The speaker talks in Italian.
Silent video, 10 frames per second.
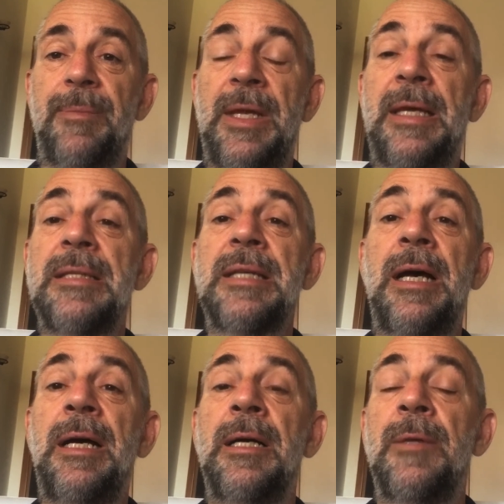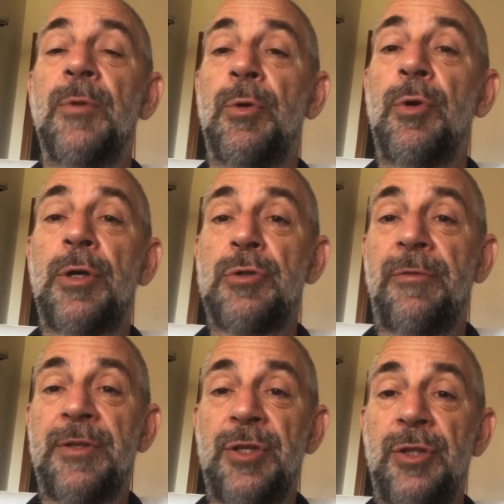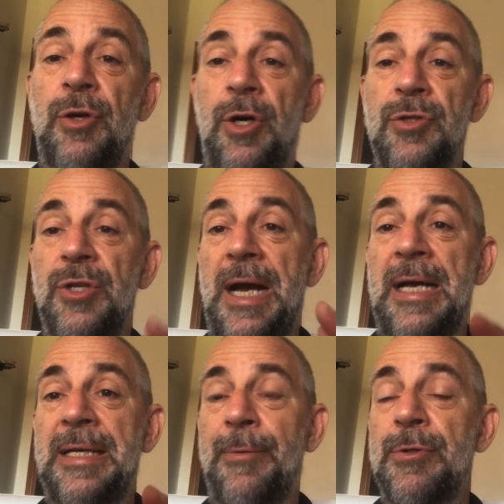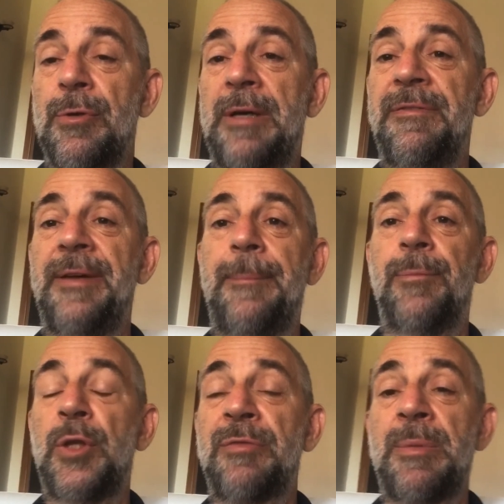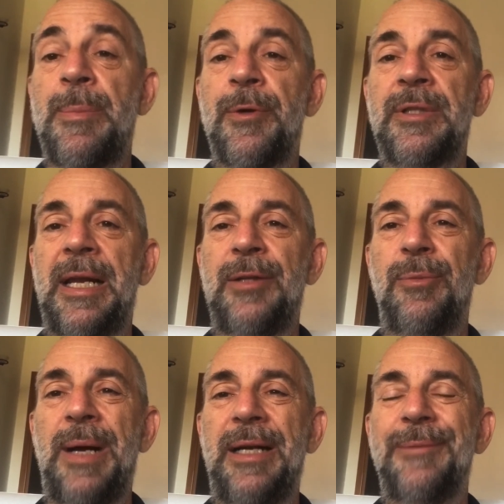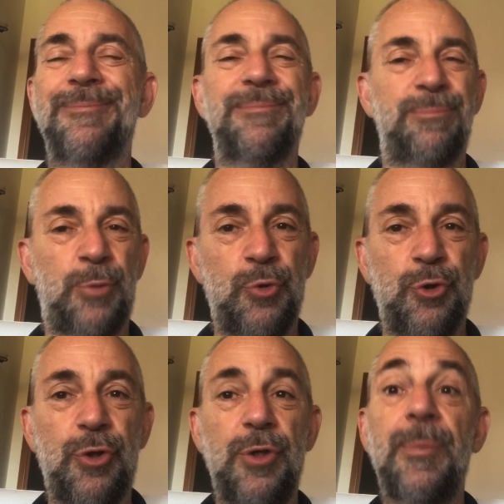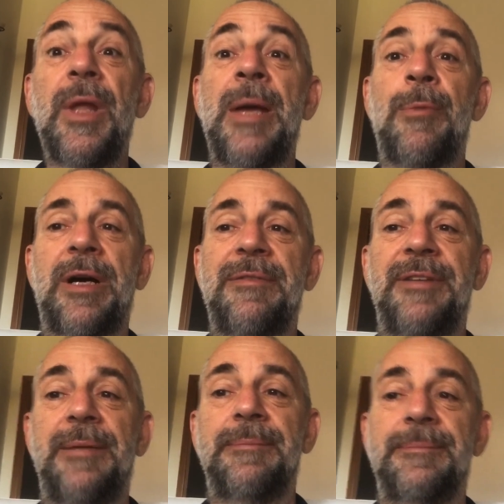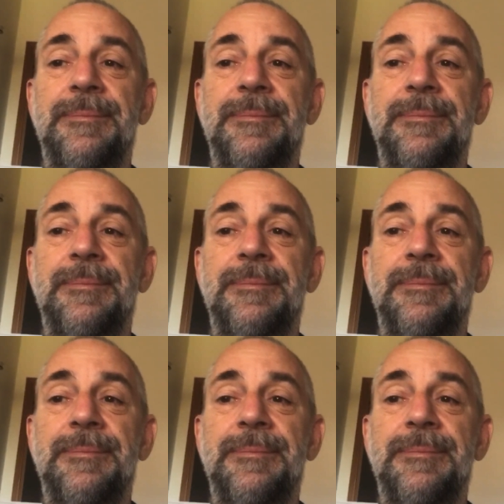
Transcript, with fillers: E chissà quello che sto facendo oggi, anche questo caffè, dove mi porterà domani. Buongiorno e buon caffè.